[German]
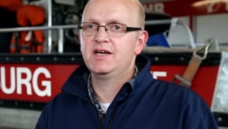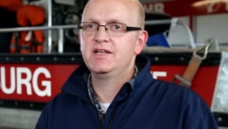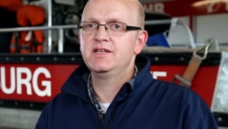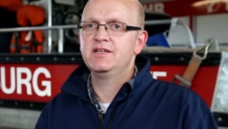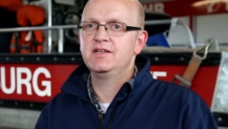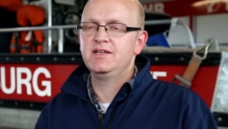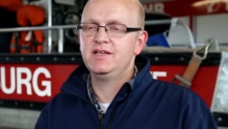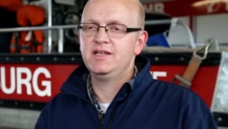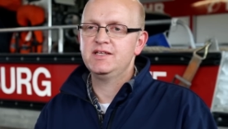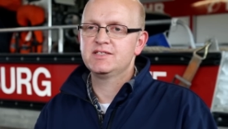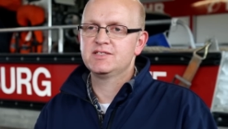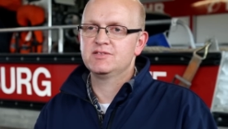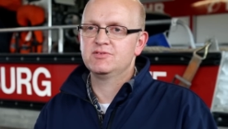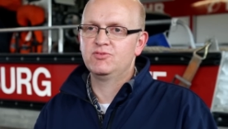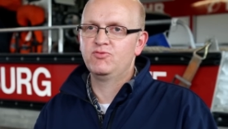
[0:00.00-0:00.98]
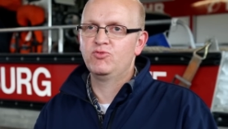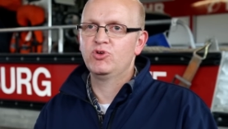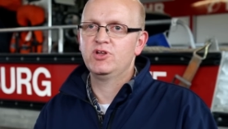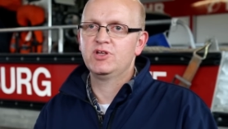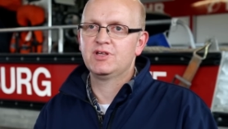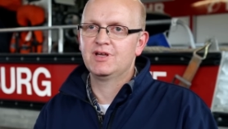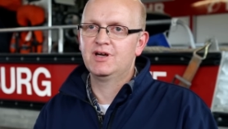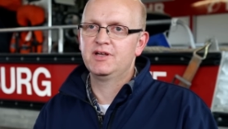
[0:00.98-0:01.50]
alleine nichts und
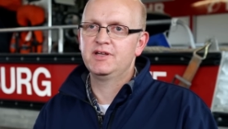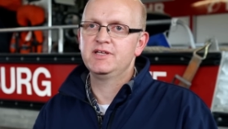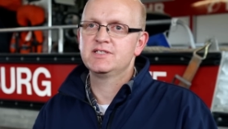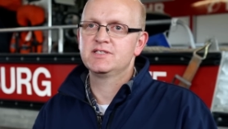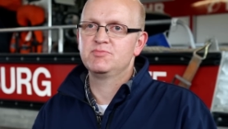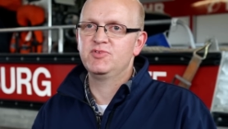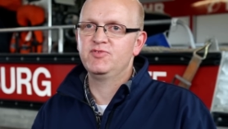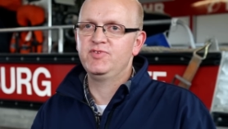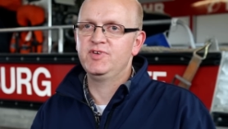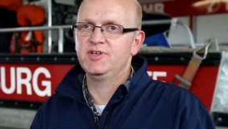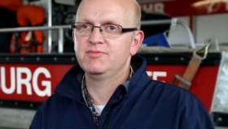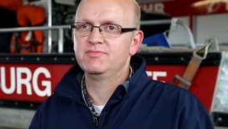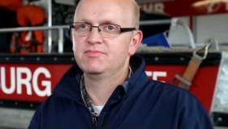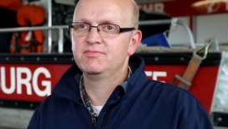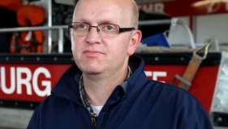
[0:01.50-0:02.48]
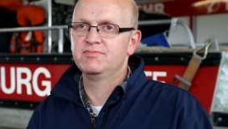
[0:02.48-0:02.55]
wirklich gar nichts bewegen.